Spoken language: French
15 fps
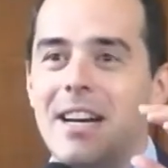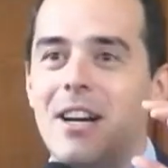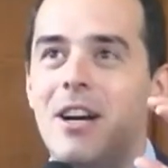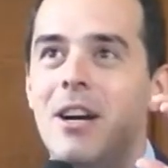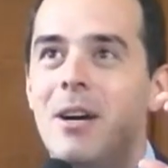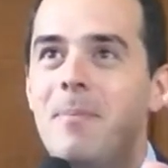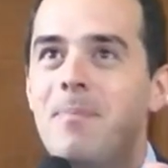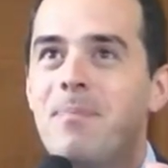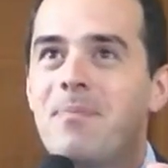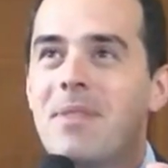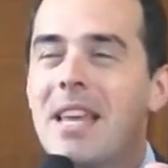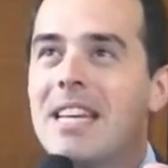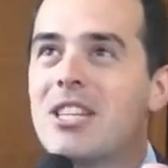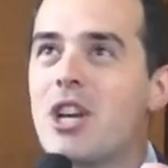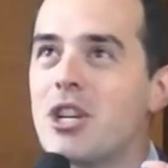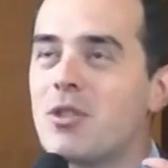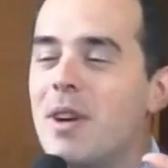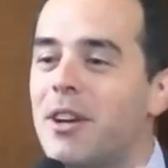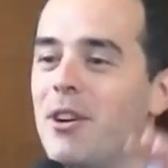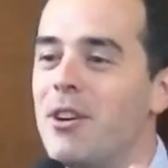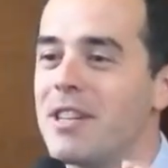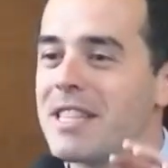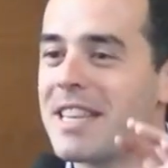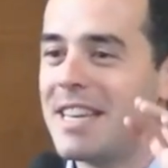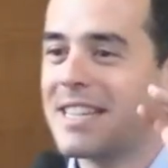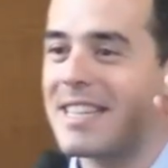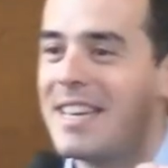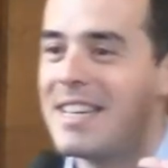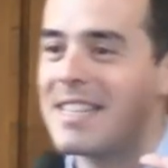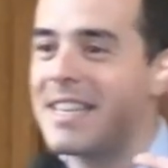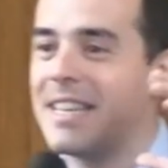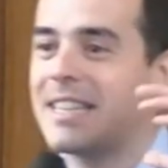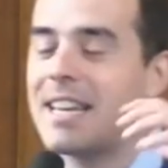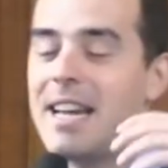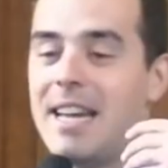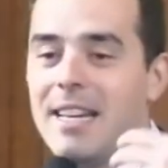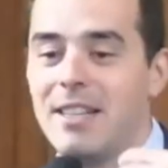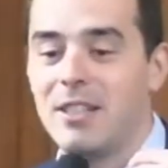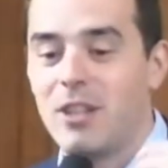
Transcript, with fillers: Euh, je, crois que ce, qui, est, très